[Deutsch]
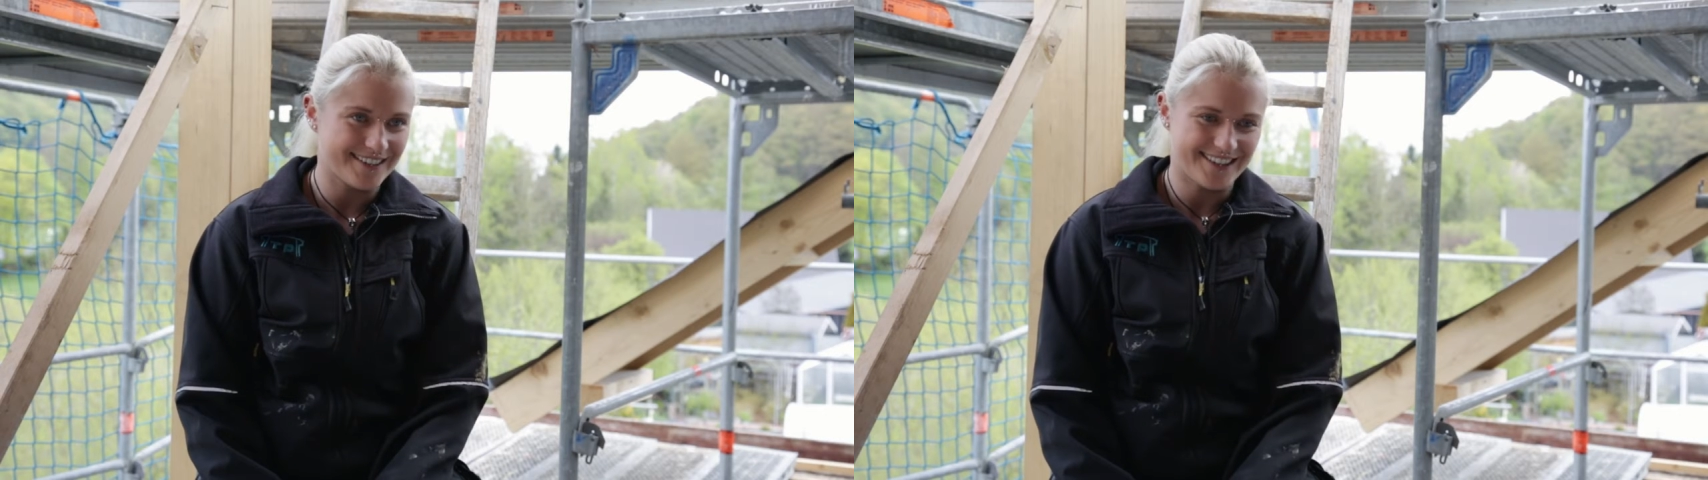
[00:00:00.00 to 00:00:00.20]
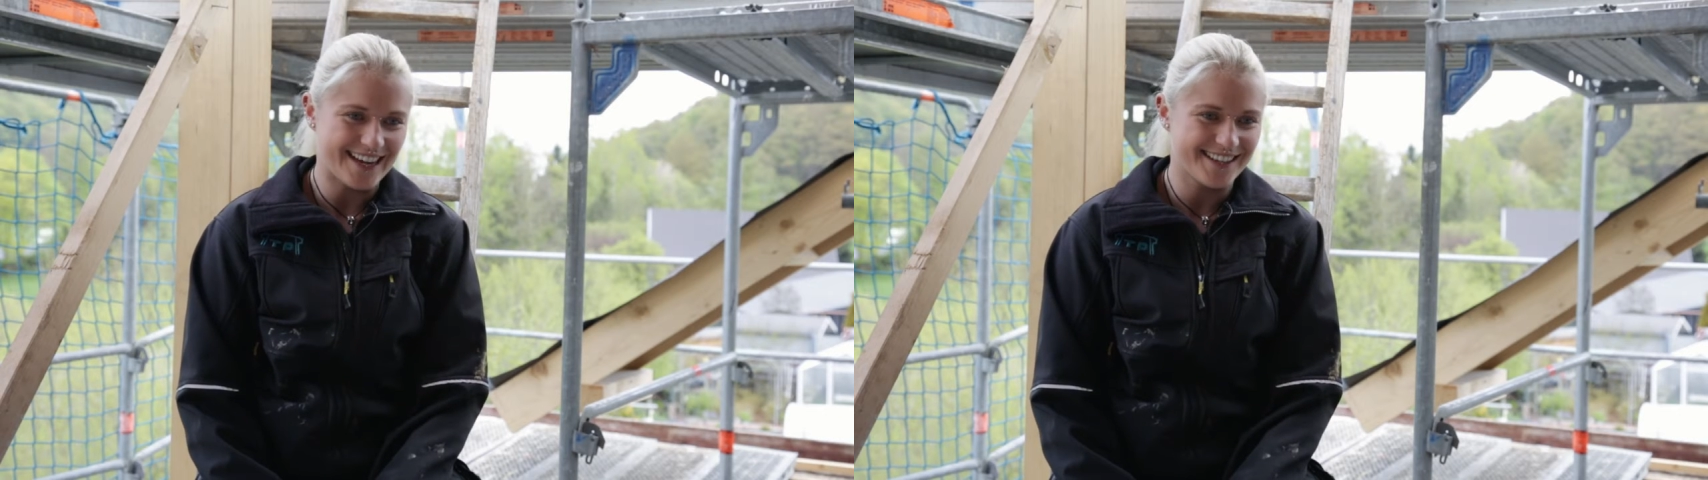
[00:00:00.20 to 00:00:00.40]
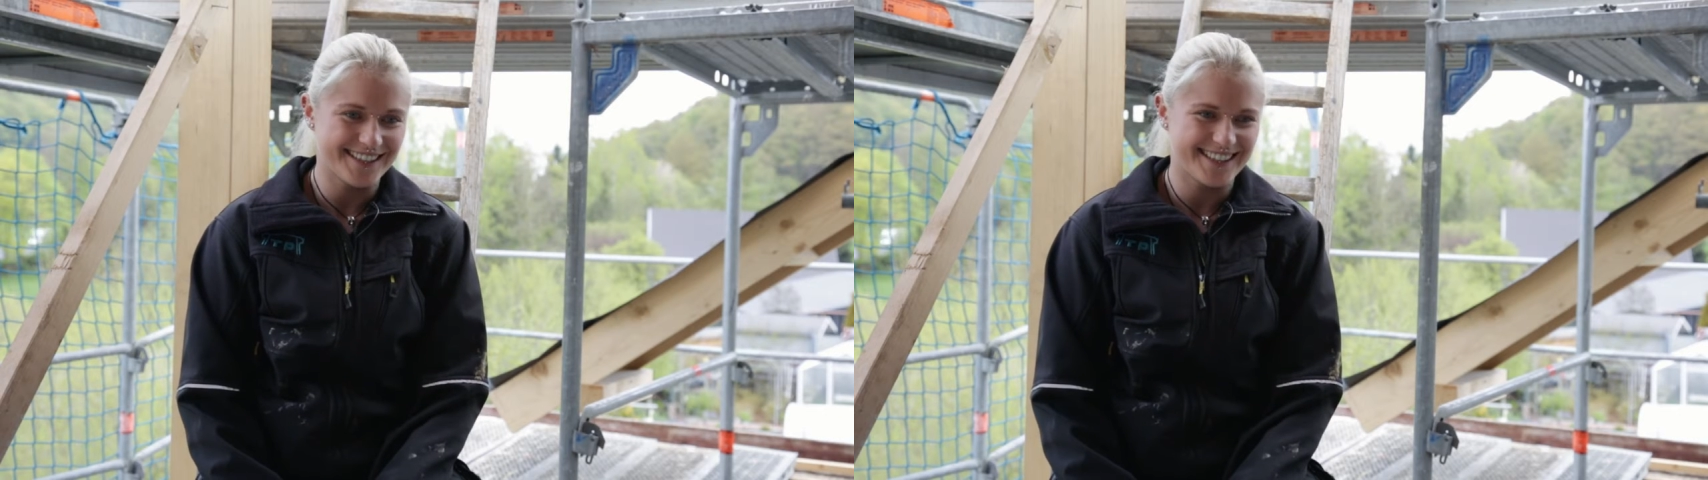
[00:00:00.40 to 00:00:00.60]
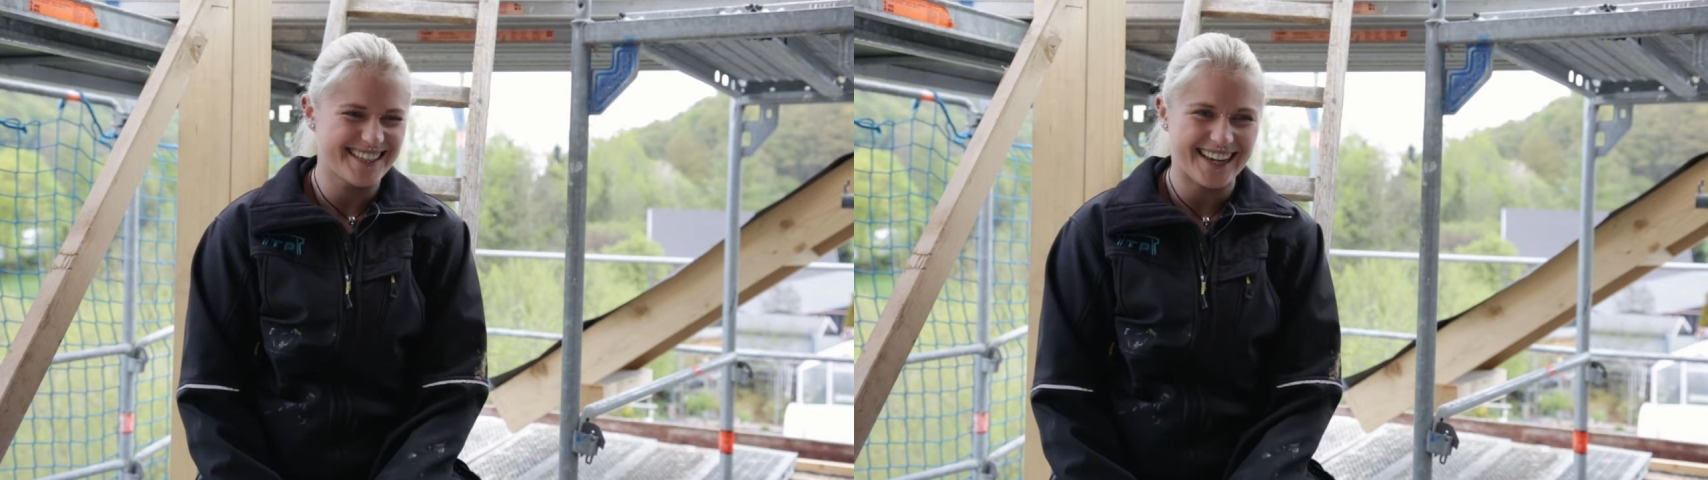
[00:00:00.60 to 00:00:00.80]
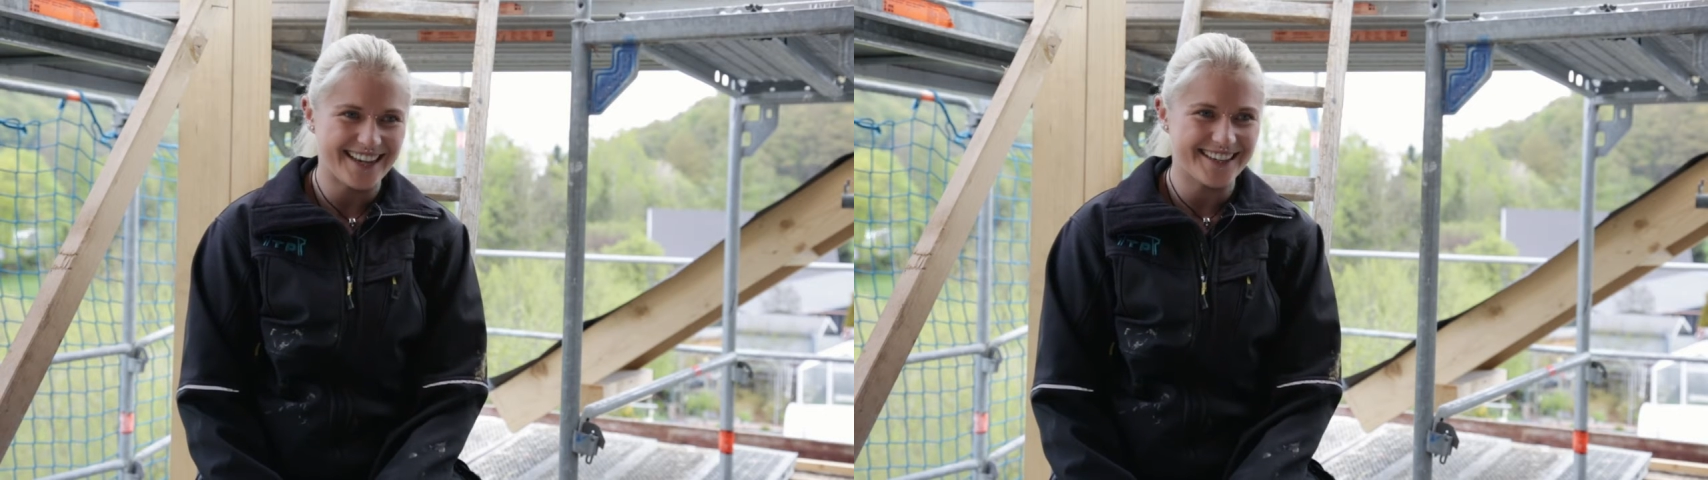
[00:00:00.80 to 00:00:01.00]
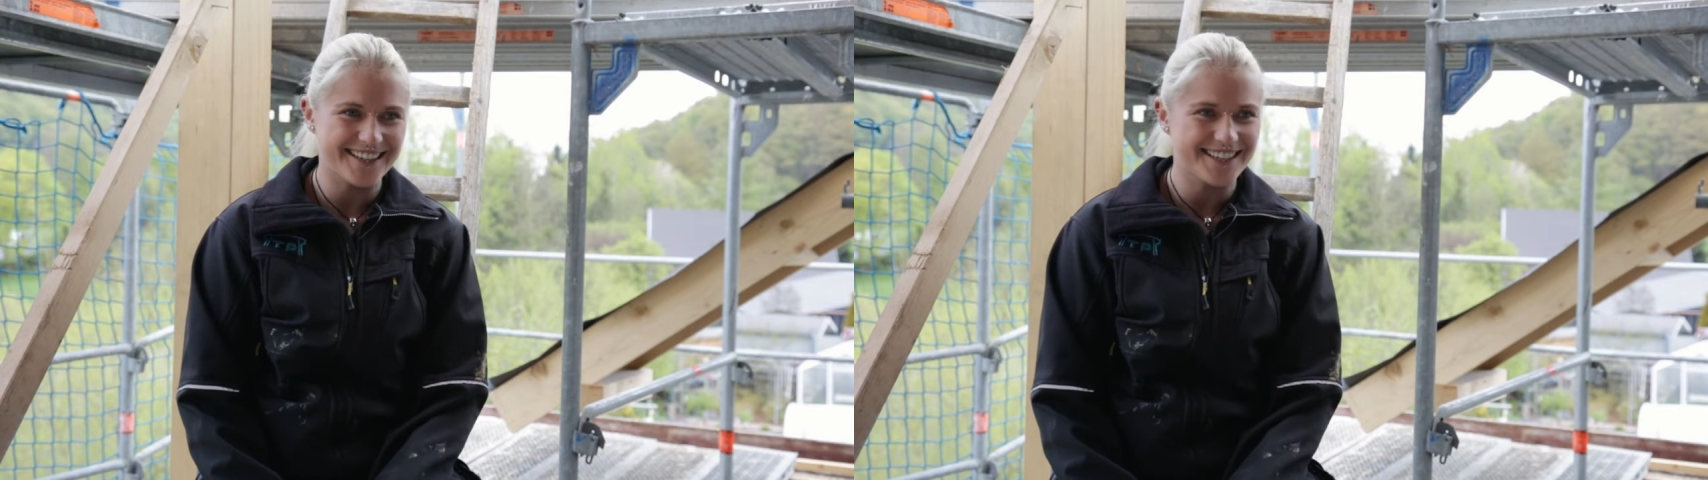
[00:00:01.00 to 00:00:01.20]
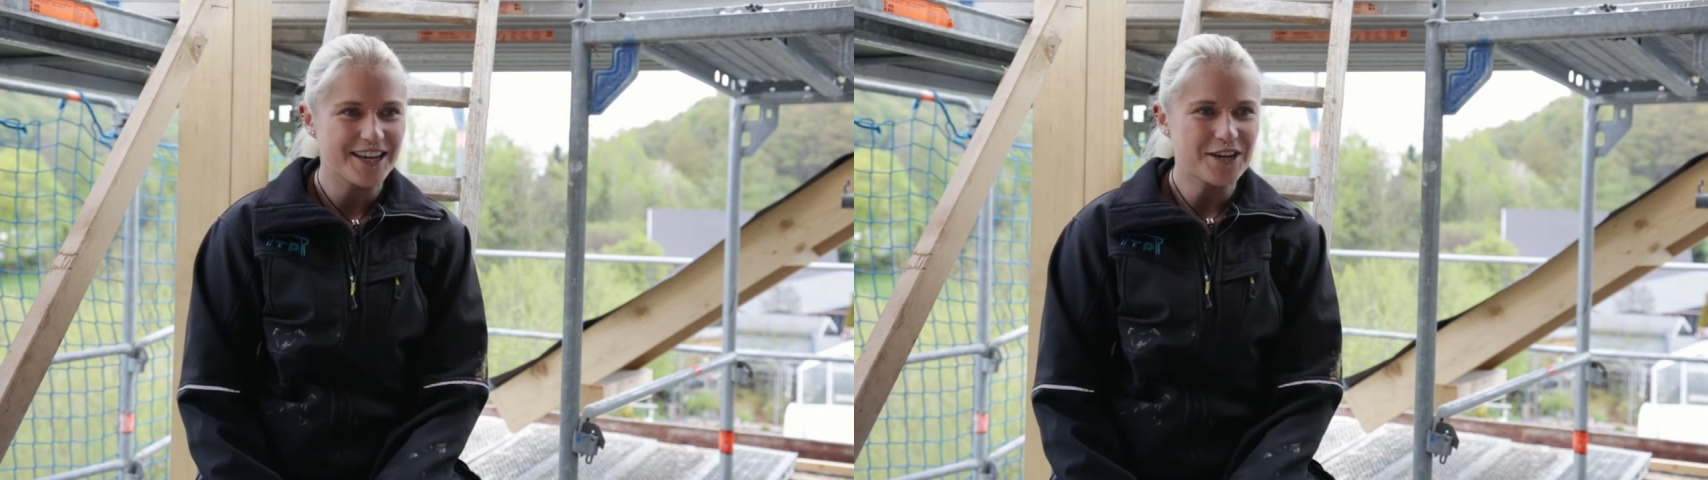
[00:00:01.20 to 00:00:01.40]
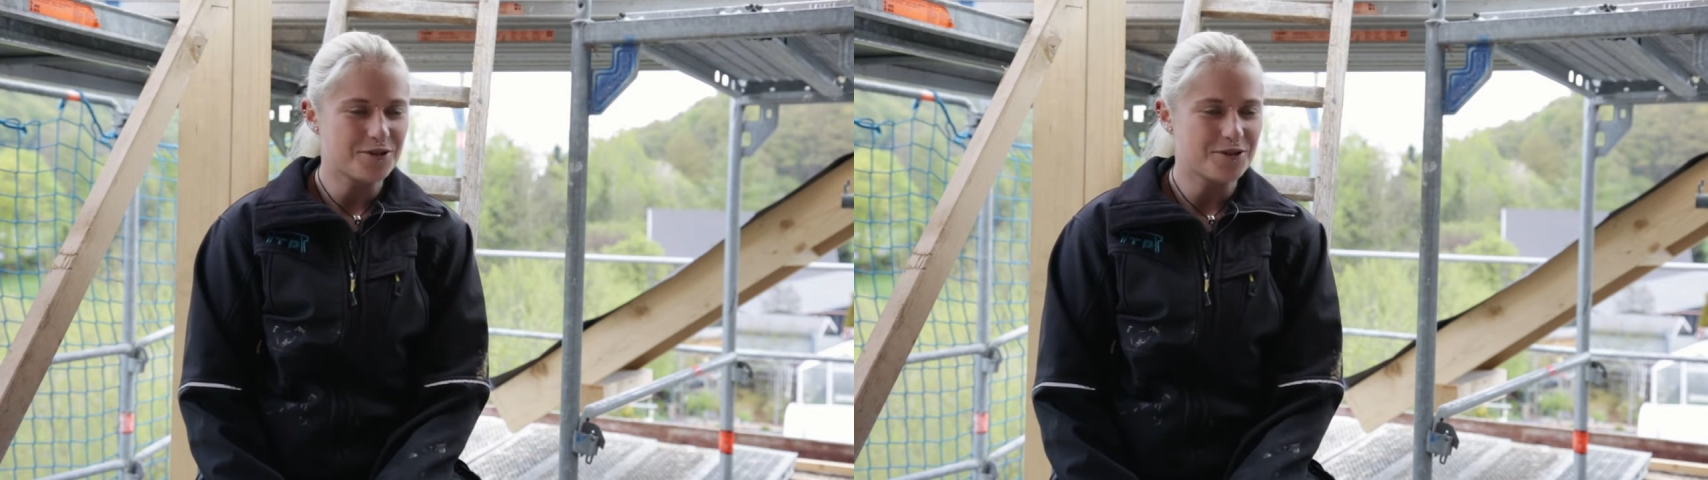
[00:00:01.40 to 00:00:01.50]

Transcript: und alles ist dreckig,